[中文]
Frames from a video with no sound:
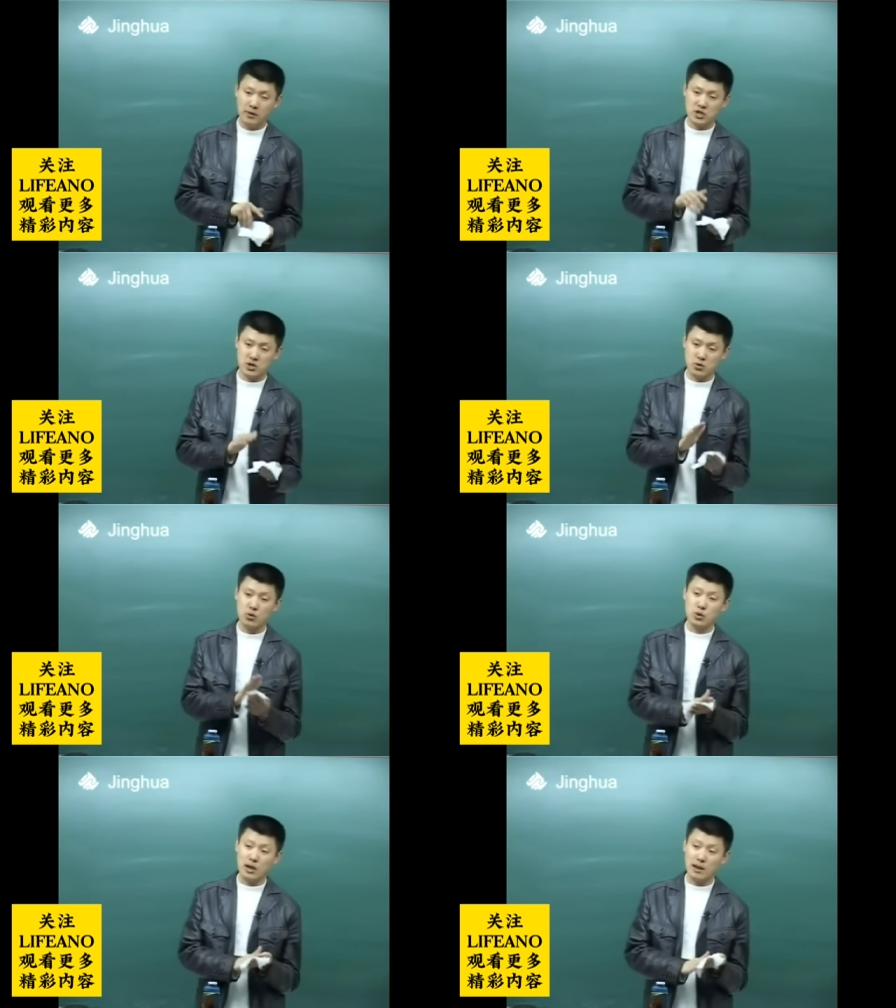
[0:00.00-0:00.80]
使
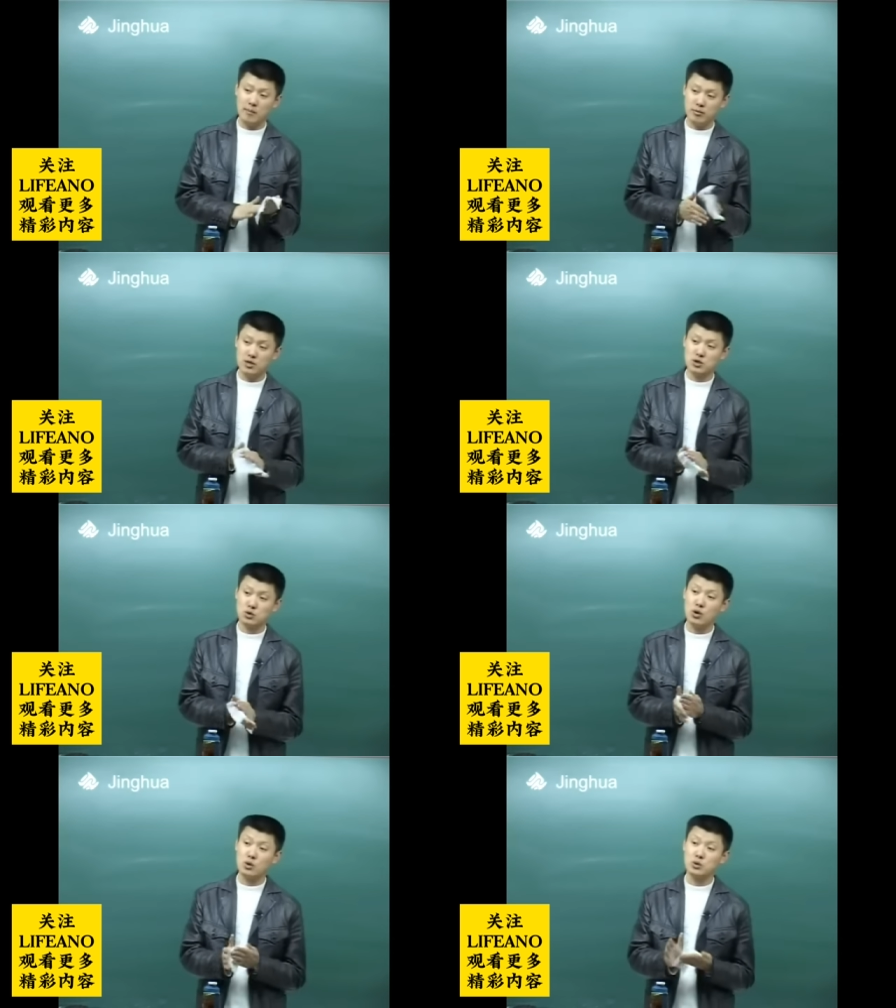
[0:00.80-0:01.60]
用权不是
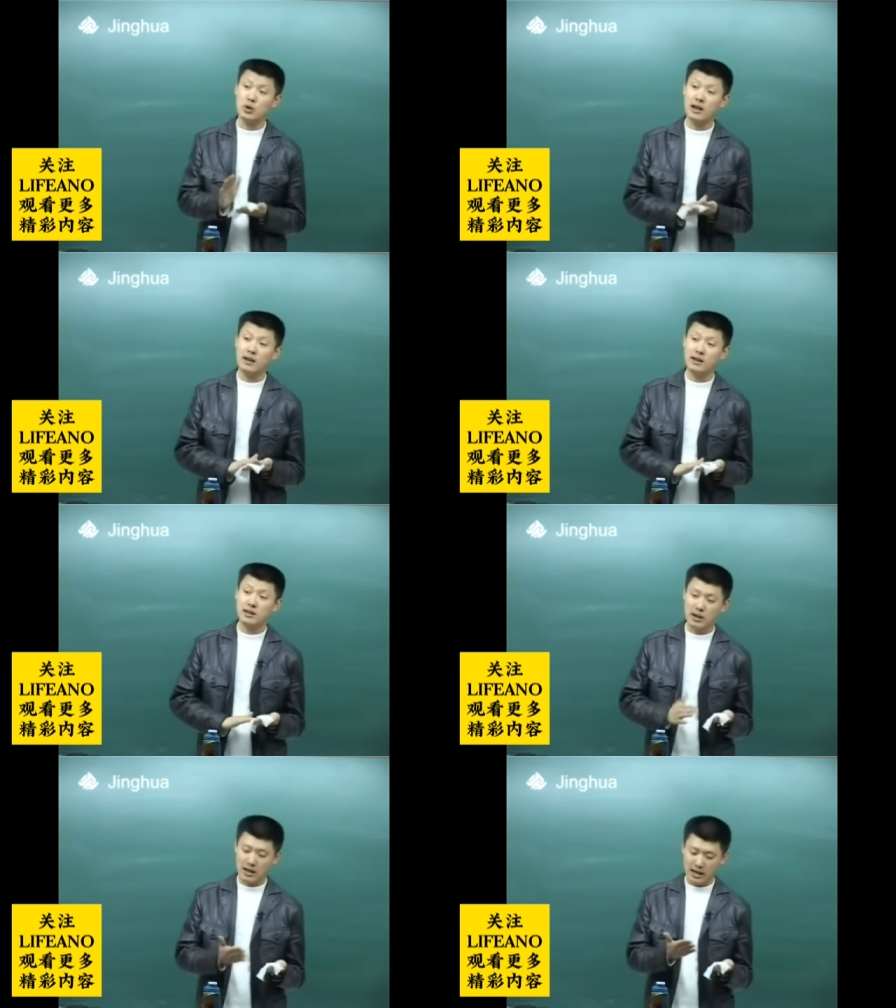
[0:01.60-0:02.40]
所有权，是吧？